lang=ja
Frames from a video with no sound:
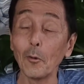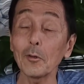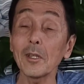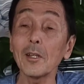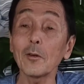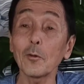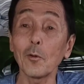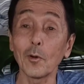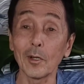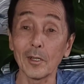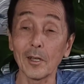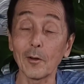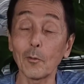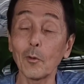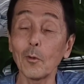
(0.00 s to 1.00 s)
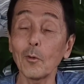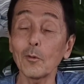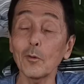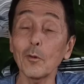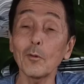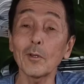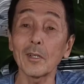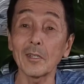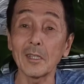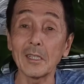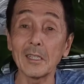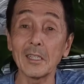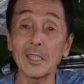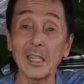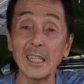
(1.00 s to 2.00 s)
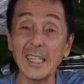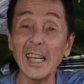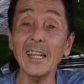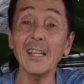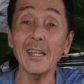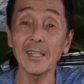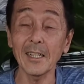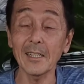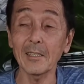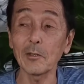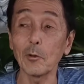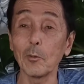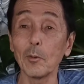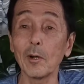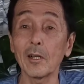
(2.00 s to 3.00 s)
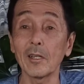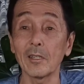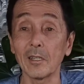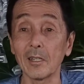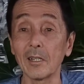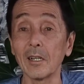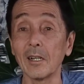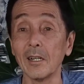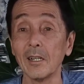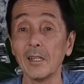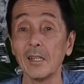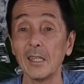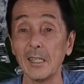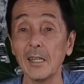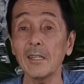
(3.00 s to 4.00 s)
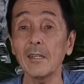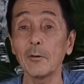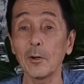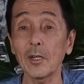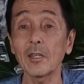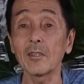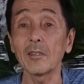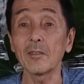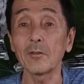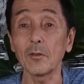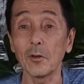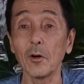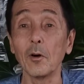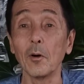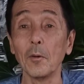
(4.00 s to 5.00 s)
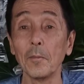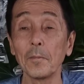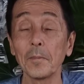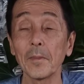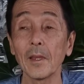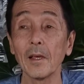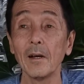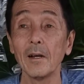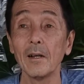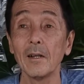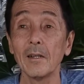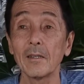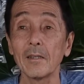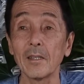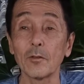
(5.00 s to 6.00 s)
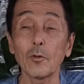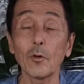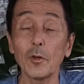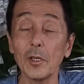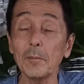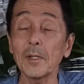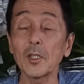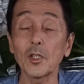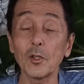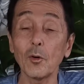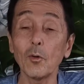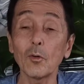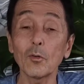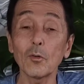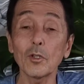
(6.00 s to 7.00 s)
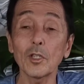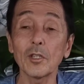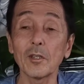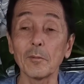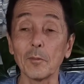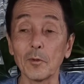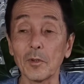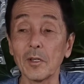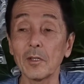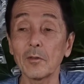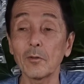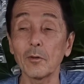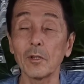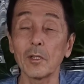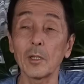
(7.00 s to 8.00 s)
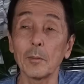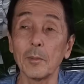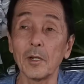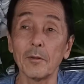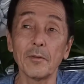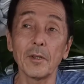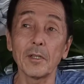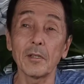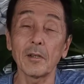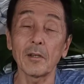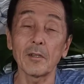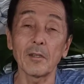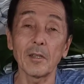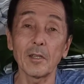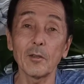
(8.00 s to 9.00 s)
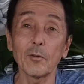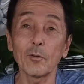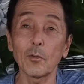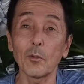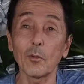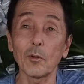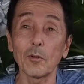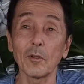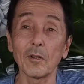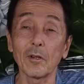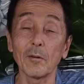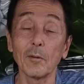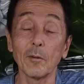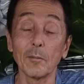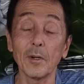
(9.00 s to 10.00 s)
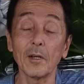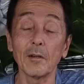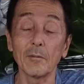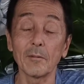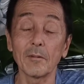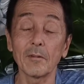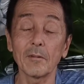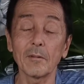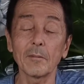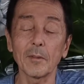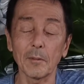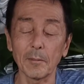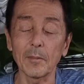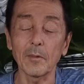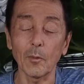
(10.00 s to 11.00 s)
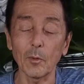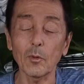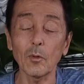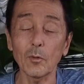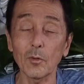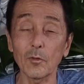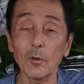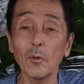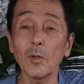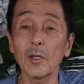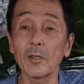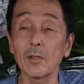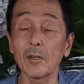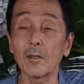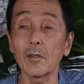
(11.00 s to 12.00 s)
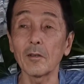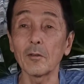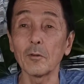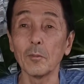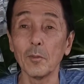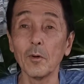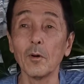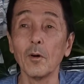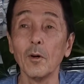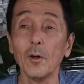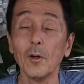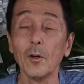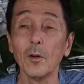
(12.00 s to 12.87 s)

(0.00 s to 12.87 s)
女の子がね、この男だ、じゃ嫌だなって思われたら嫌なわけですよ。で、そういう今地方都市でもね、そうやってバーファインなんかできるところなんかは、まあ、うん、ほとんどそうなんだけれども、